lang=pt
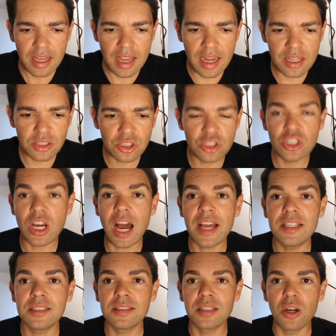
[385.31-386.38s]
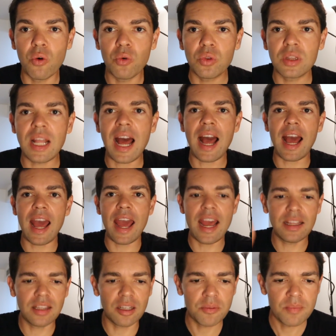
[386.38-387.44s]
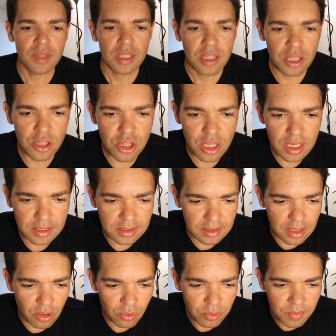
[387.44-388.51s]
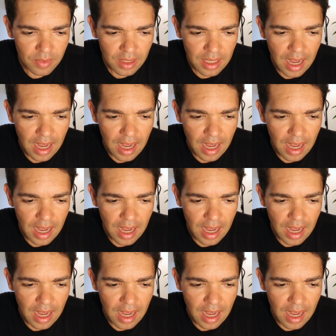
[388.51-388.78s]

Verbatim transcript: eles já estão na reta em direção